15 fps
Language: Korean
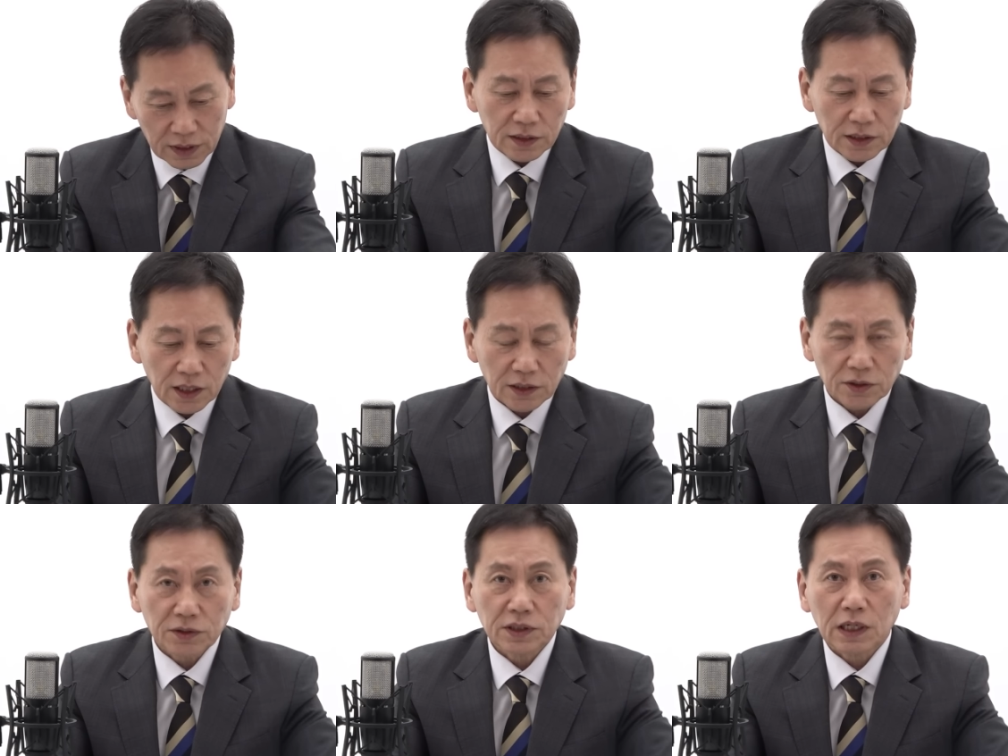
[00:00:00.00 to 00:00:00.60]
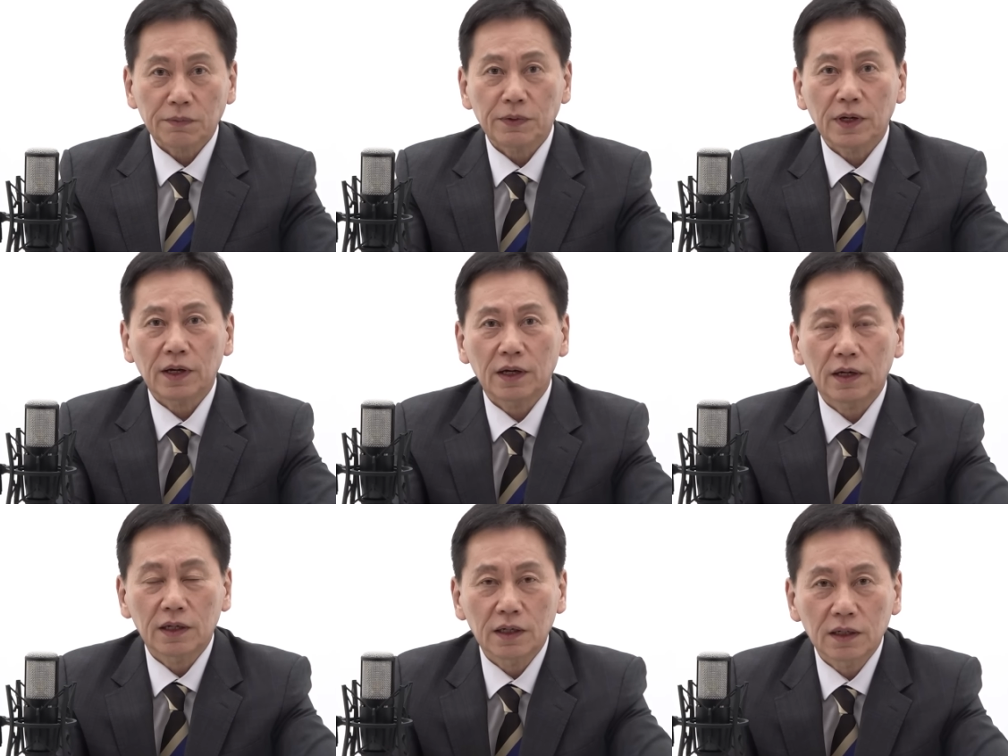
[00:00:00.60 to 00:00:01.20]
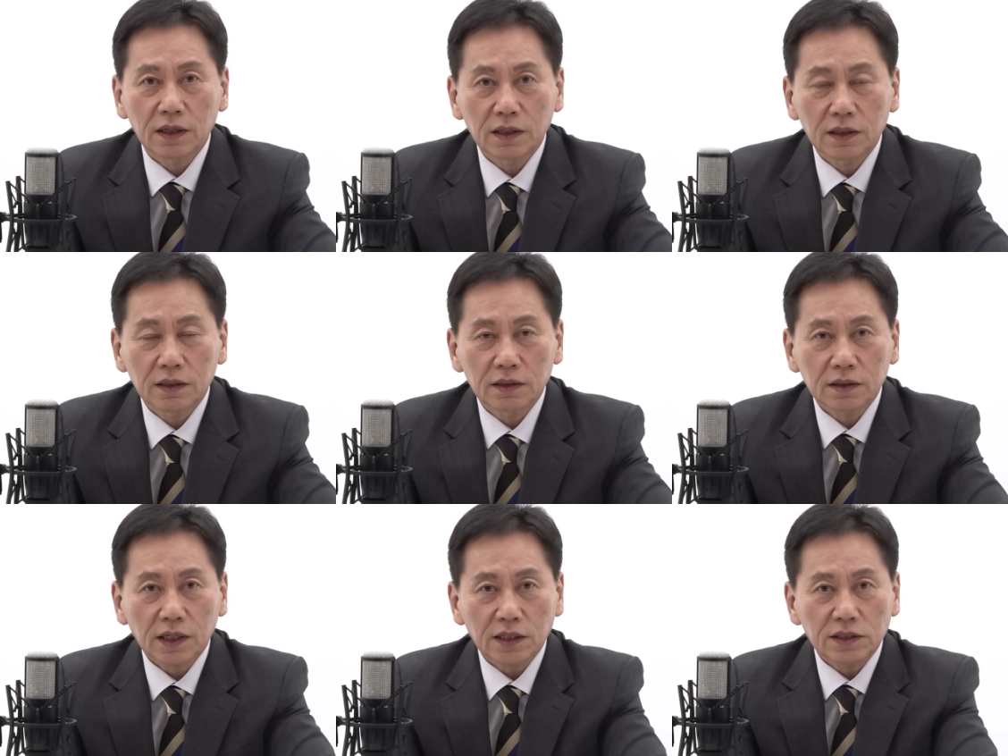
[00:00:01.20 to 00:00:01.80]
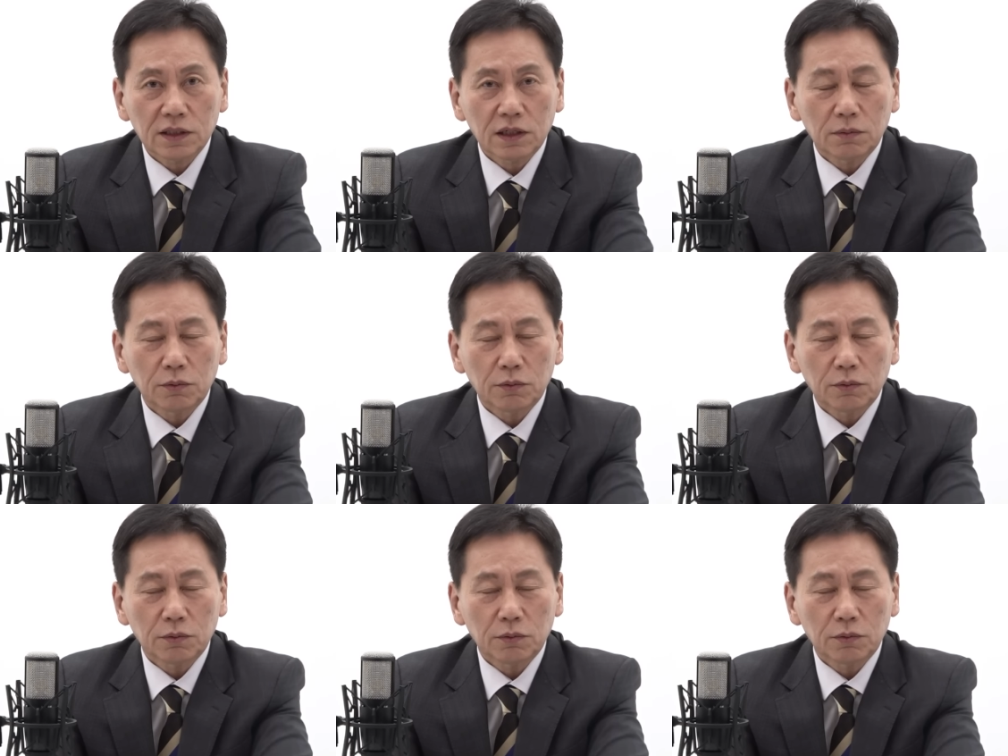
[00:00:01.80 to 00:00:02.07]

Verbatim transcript: 자, 정치카페 같이